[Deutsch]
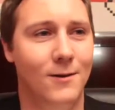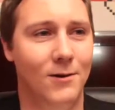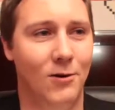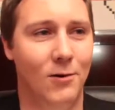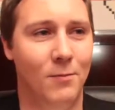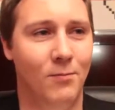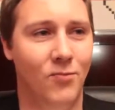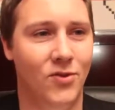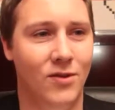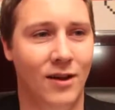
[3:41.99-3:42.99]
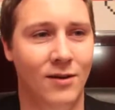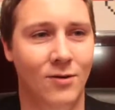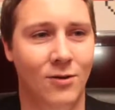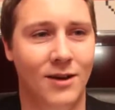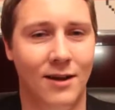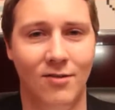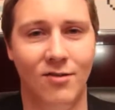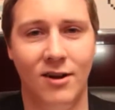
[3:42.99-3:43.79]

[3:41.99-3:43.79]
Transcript: Ähm, dann noch ganz